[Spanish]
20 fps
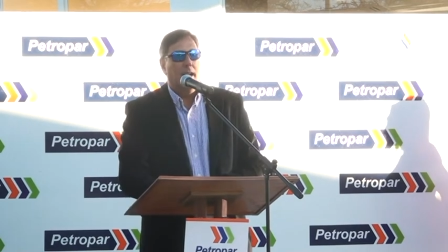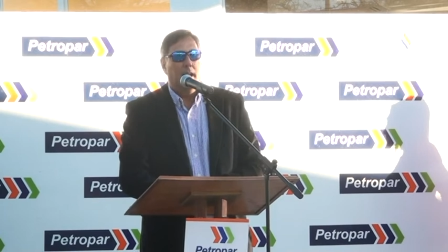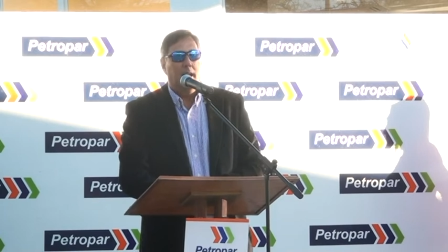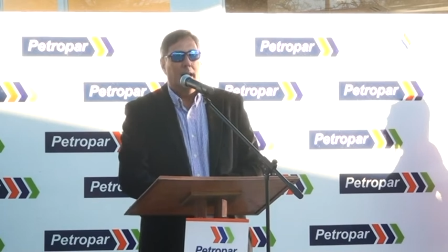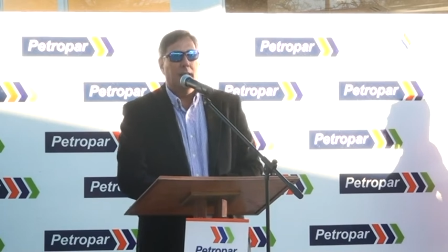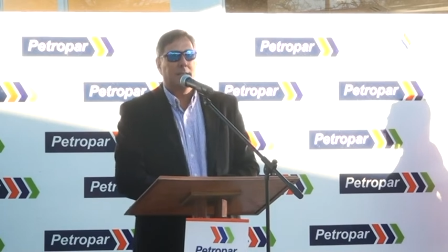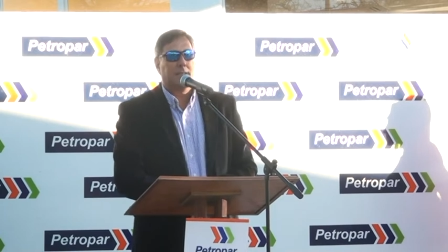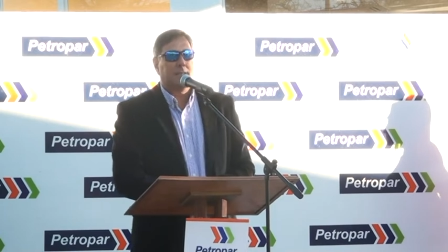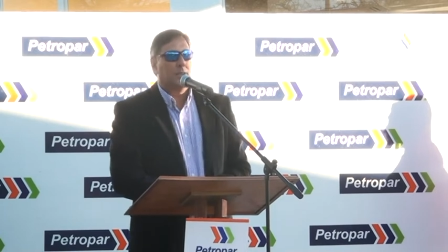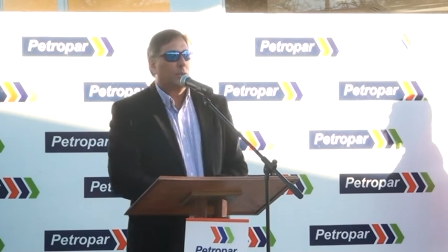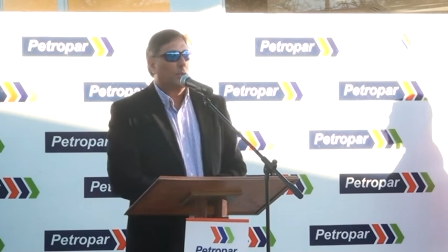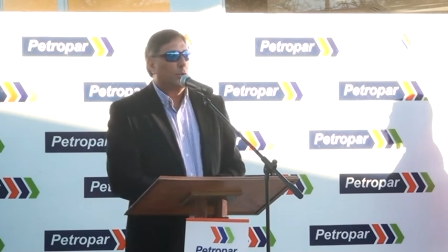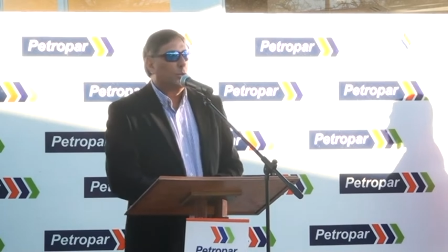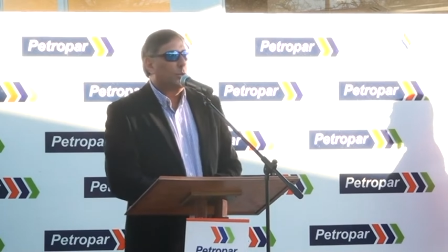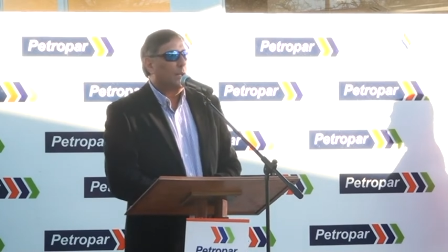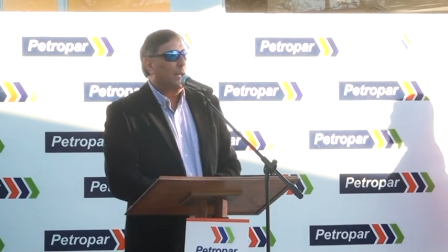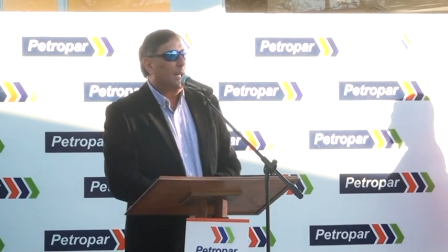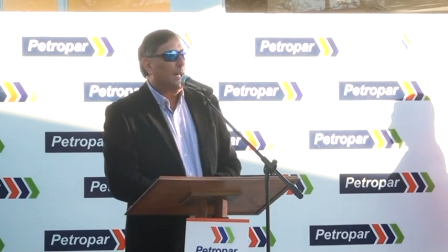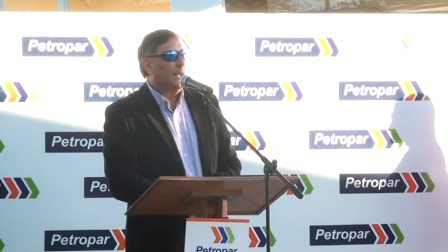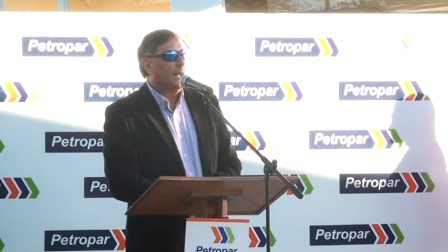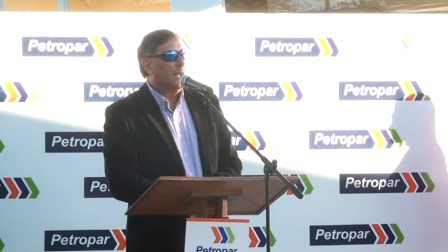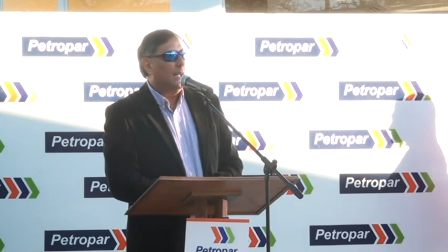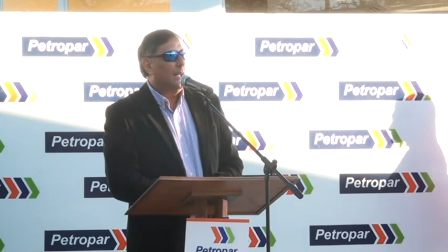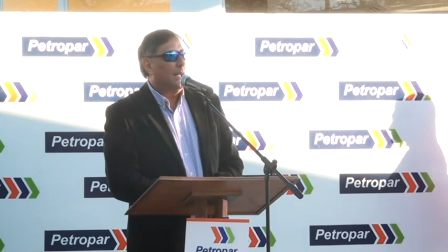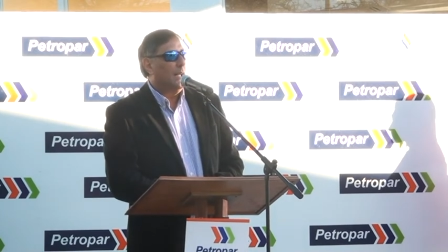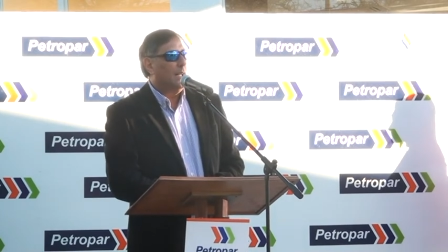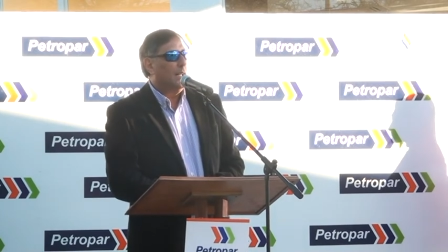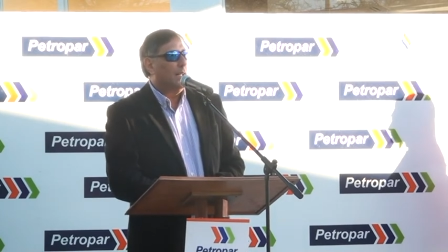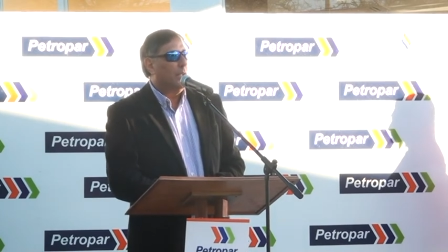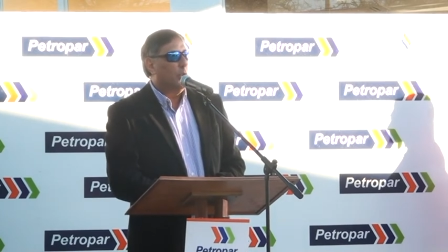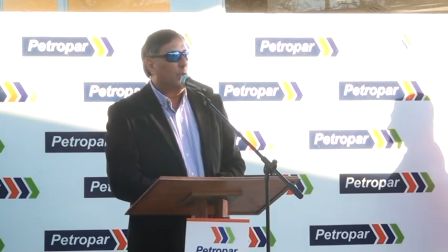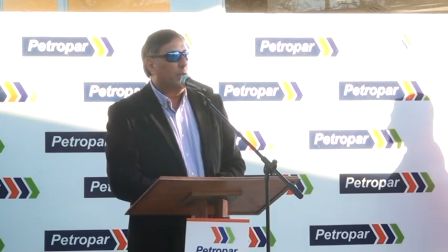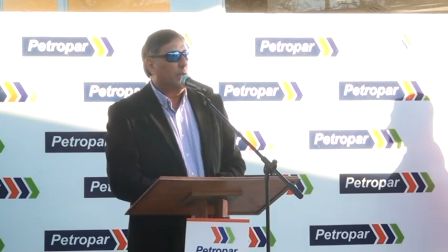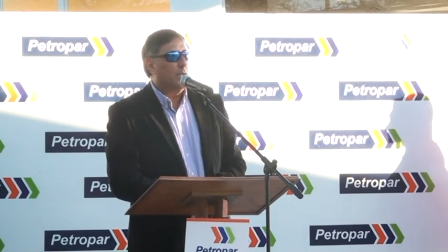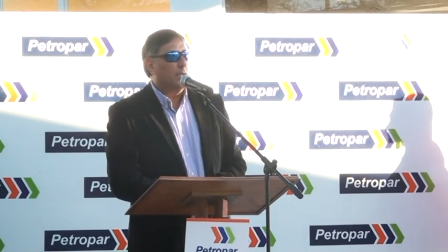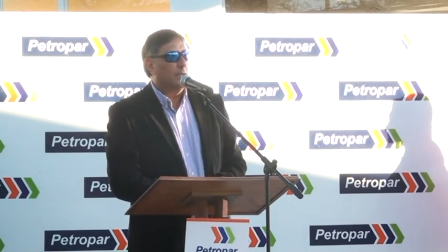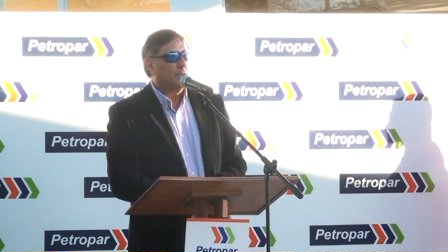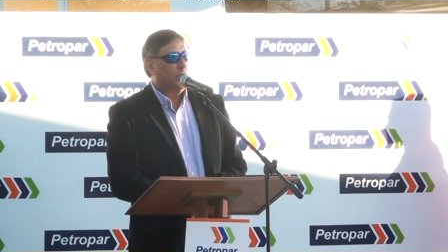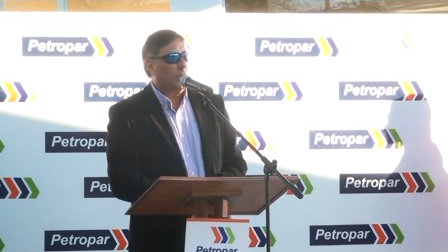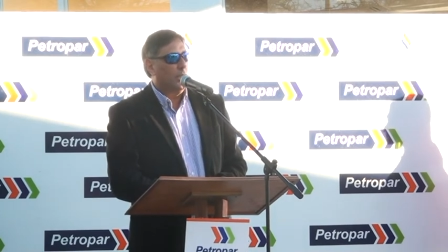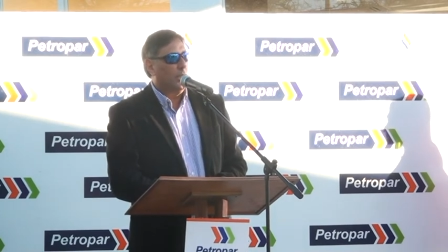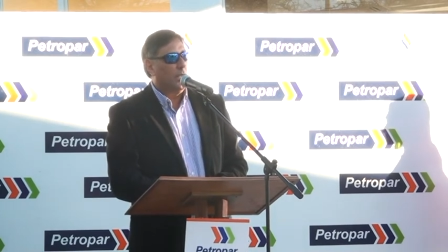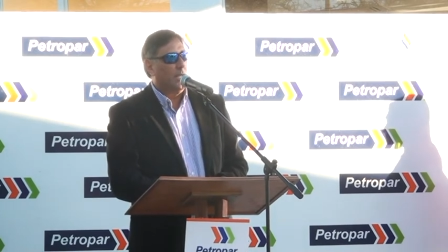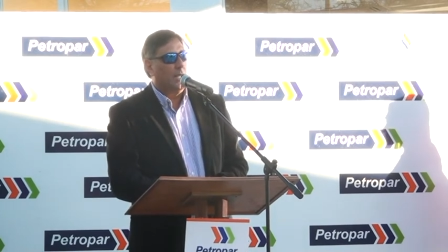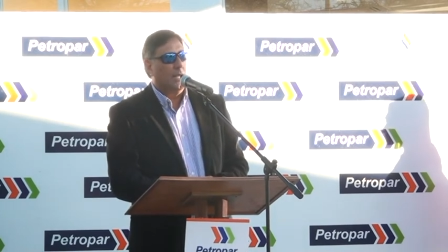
Es una ubicación